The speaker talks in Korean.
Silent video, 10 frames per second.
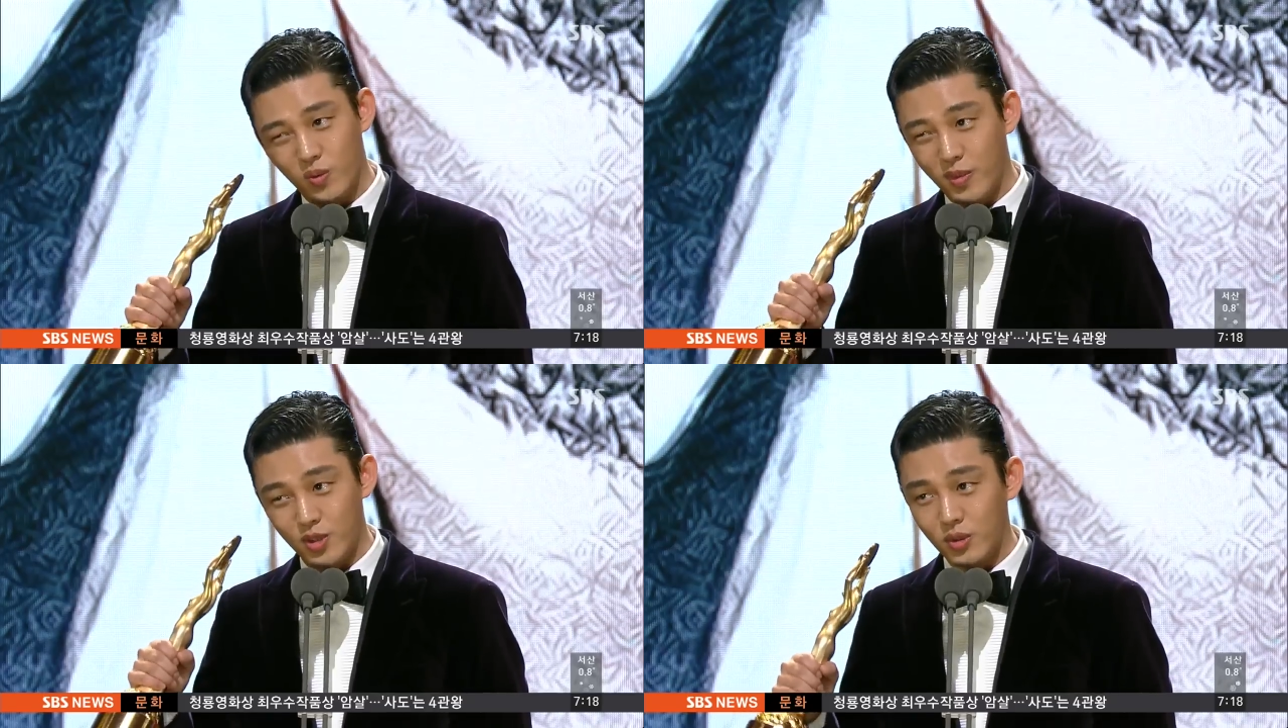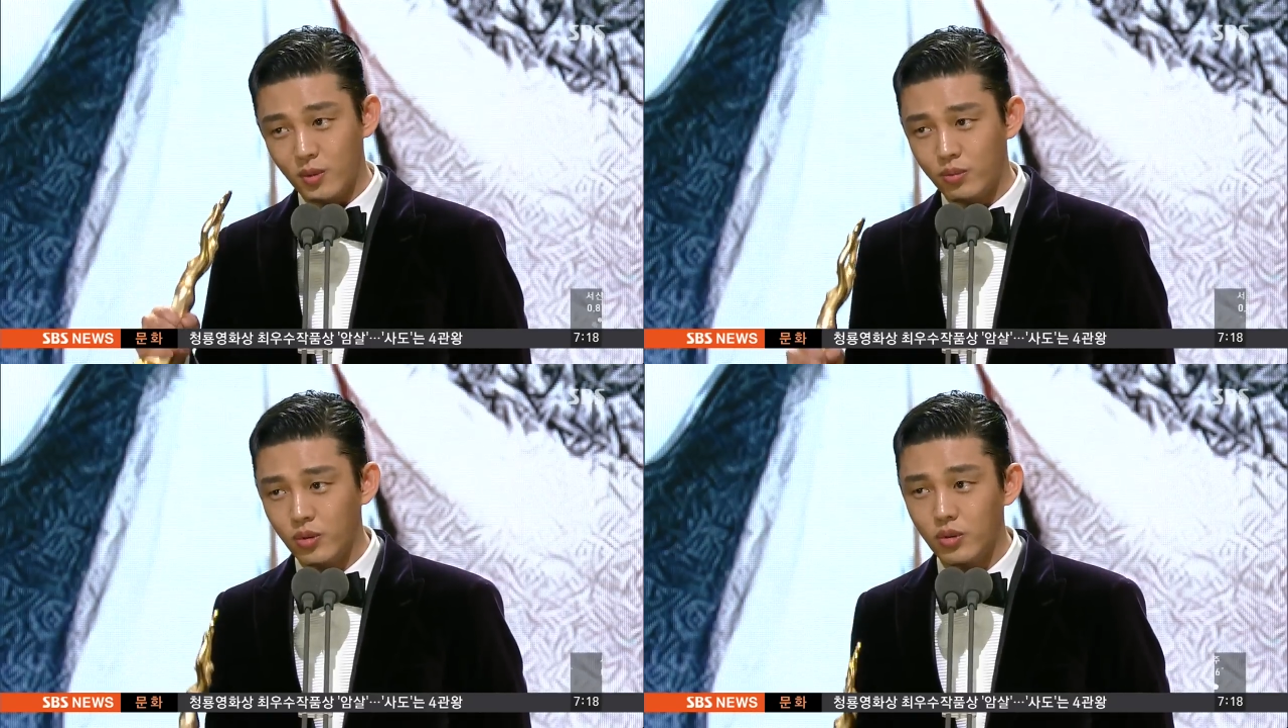매
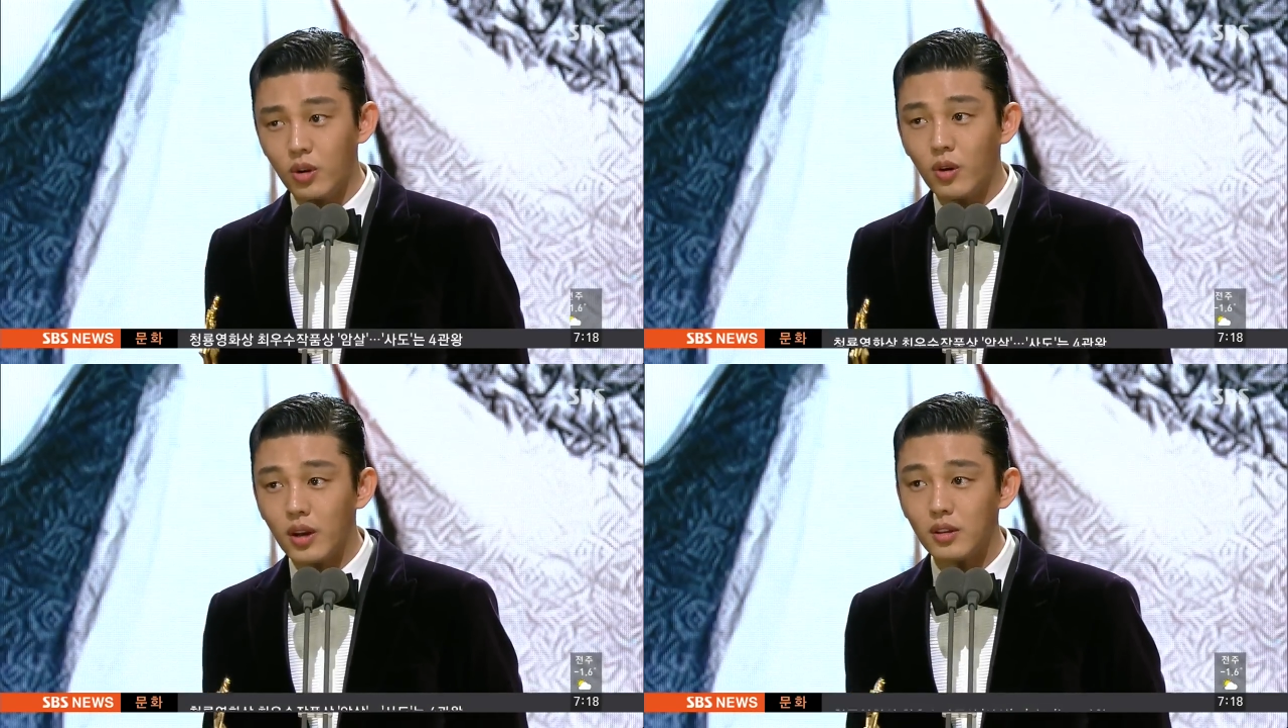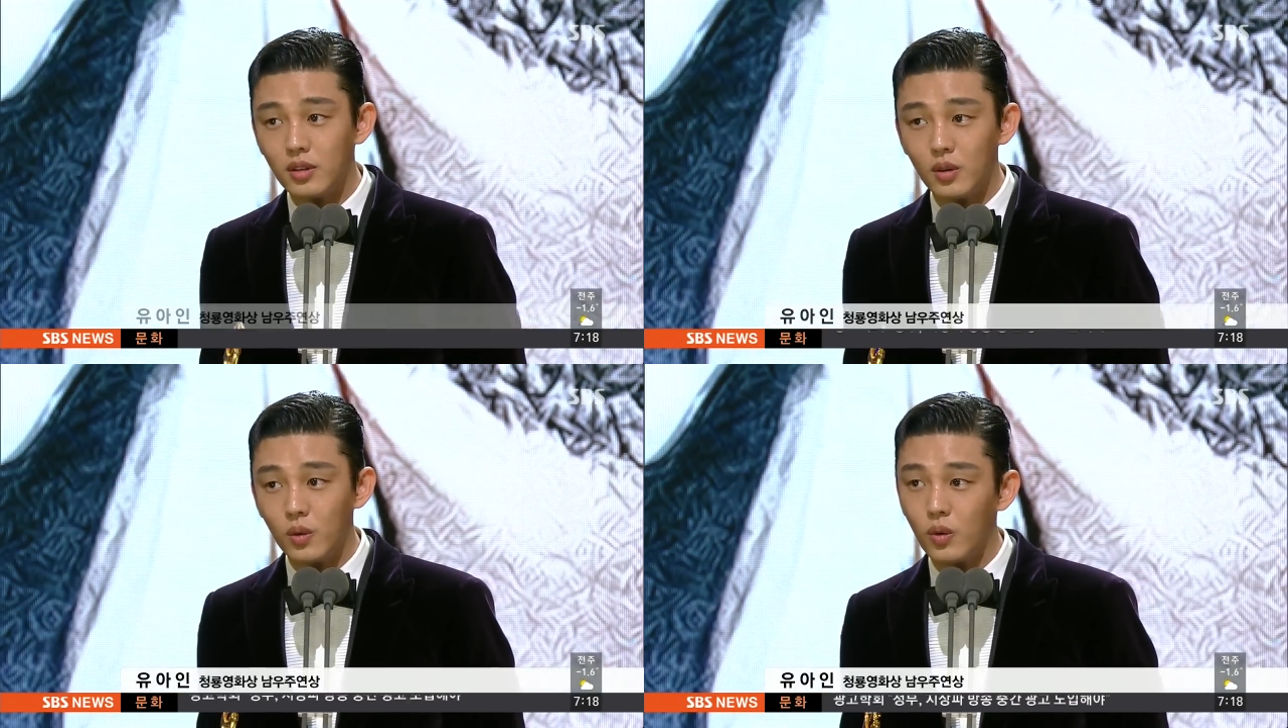순간
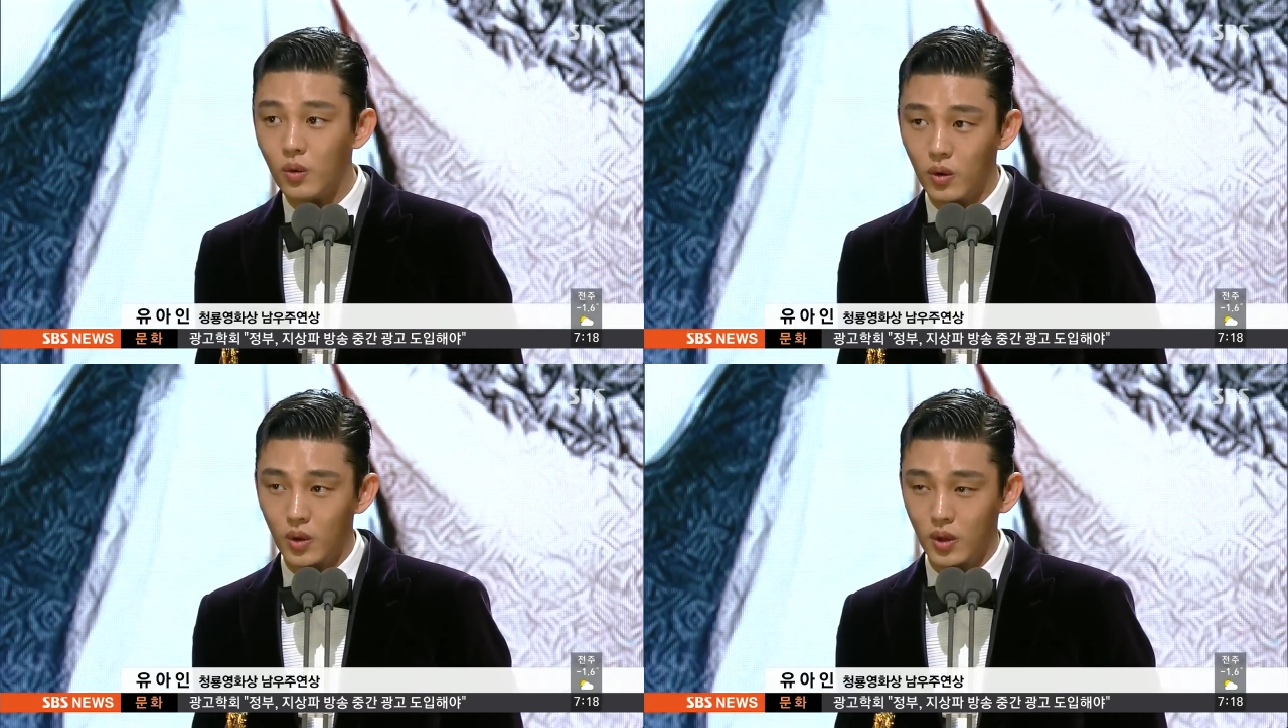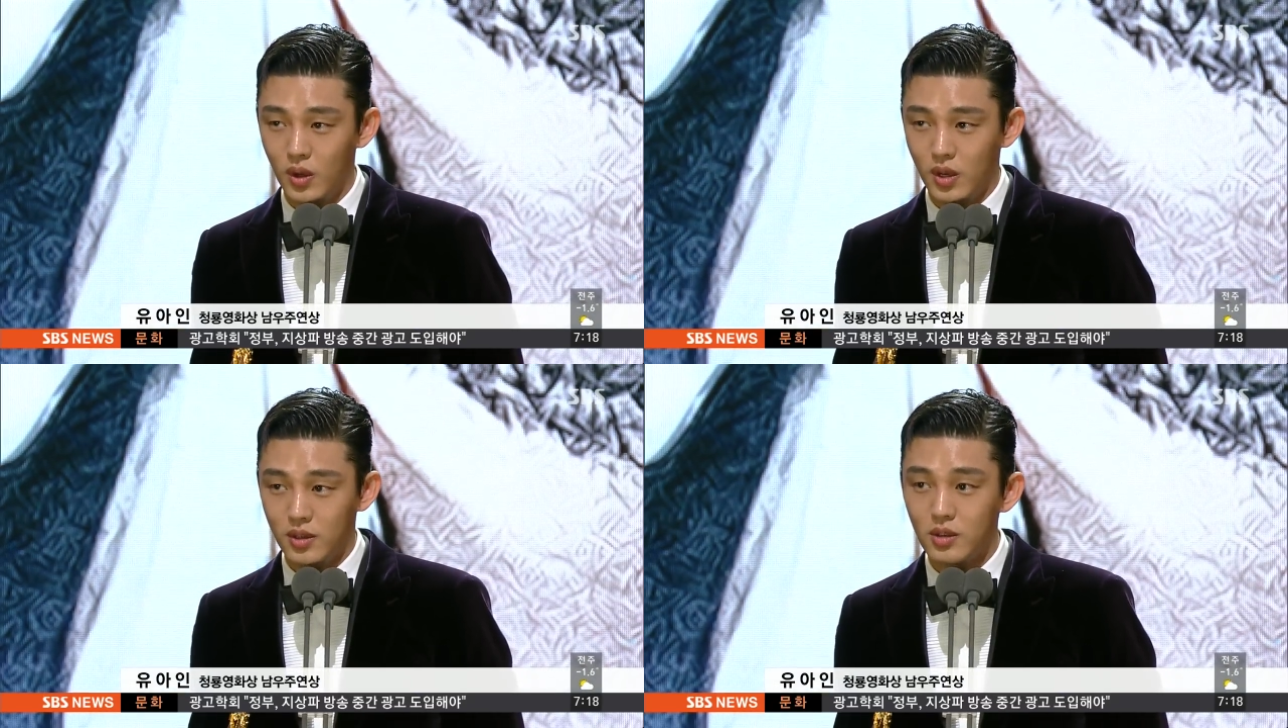부끄러워하는 일로
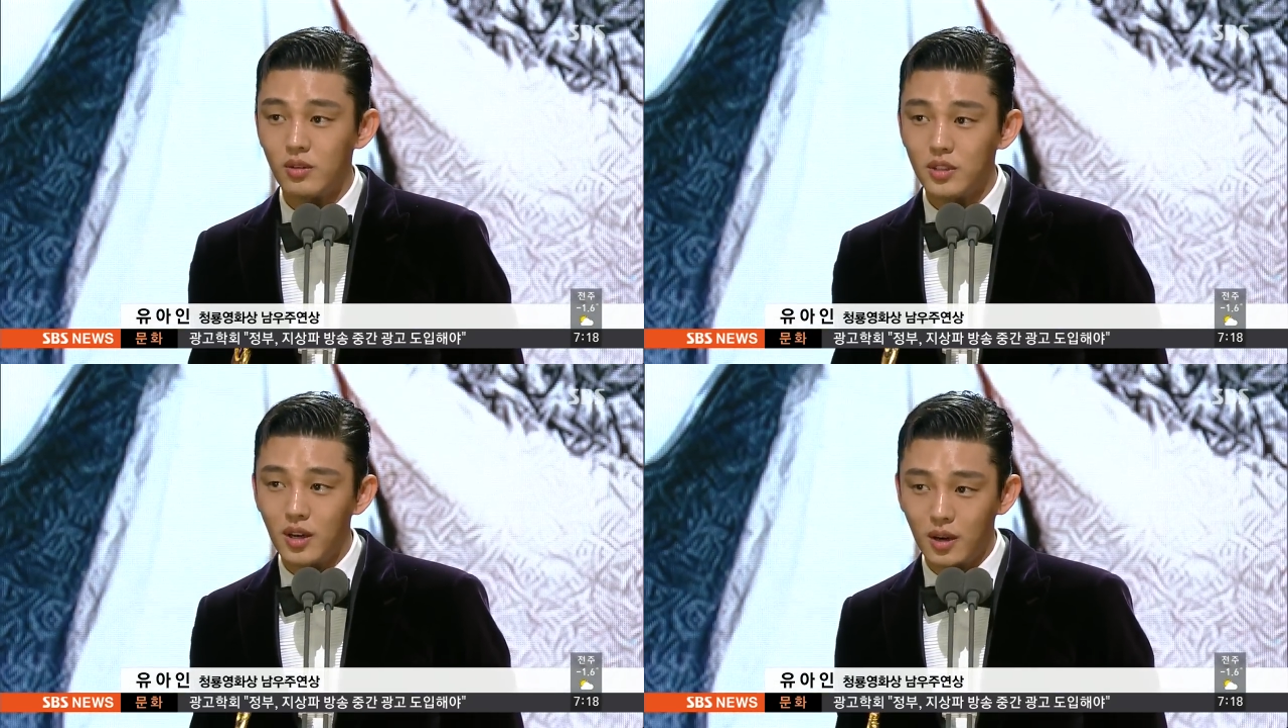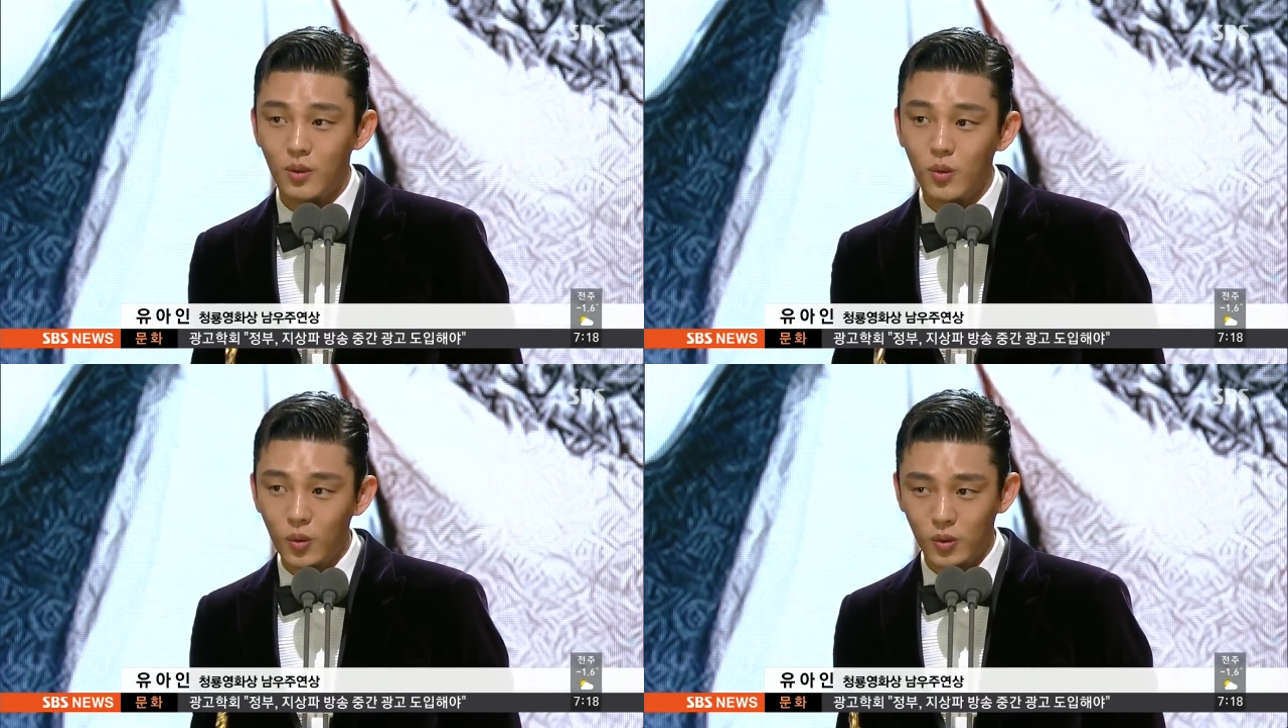
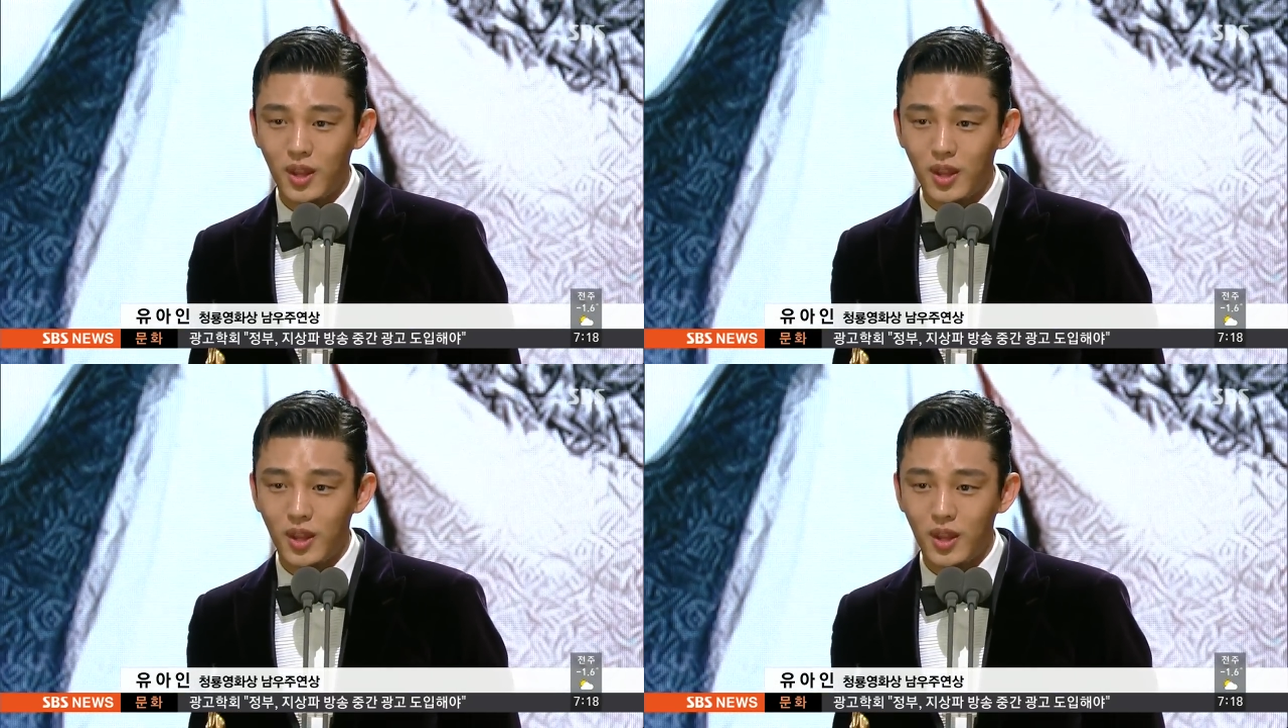성장하고